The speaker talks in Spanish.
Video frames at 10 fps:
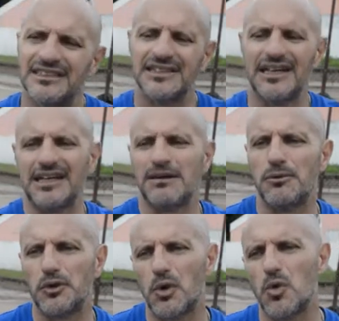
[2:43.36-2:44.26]
Sí,
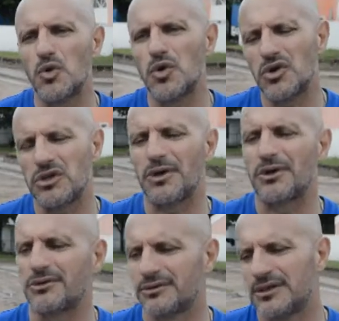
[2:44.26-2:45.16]
íbamos uno a uno y
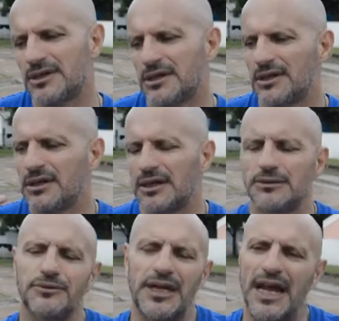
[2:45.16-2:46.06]
bueno,
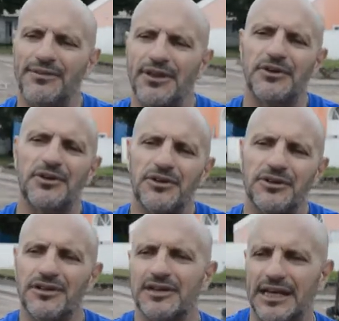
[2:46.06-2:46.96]
un delantero
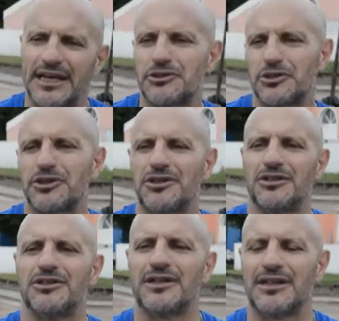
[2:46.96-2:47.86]
que era
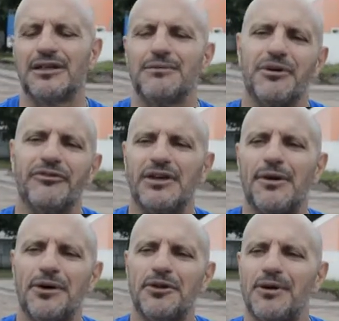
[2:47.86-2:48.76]
yo, eh, me fui
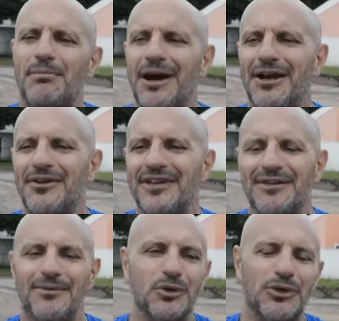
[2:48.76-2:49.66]
con los tres palos y
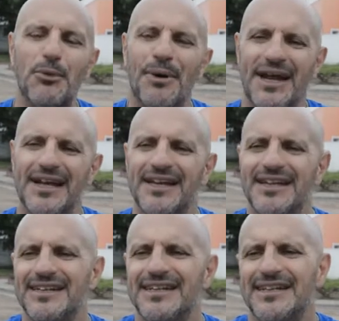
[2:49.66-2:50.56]
justo en un penal.
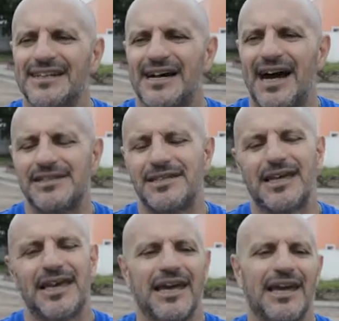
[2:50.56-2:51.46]
Así
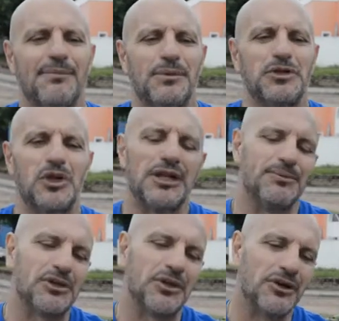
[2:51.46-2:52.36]
que me hizo,
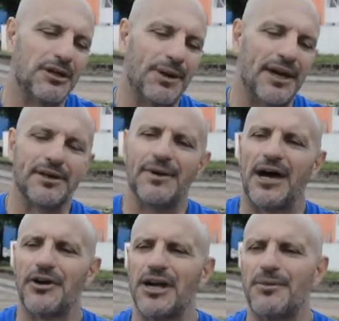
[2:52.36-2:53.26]
me hizo el gol de Perón
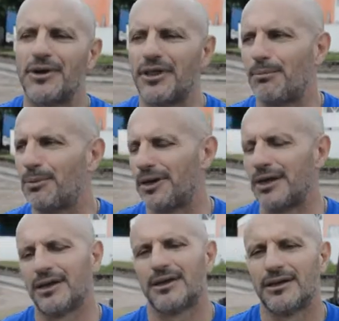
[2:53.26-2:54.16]
Rivarola y bueno, después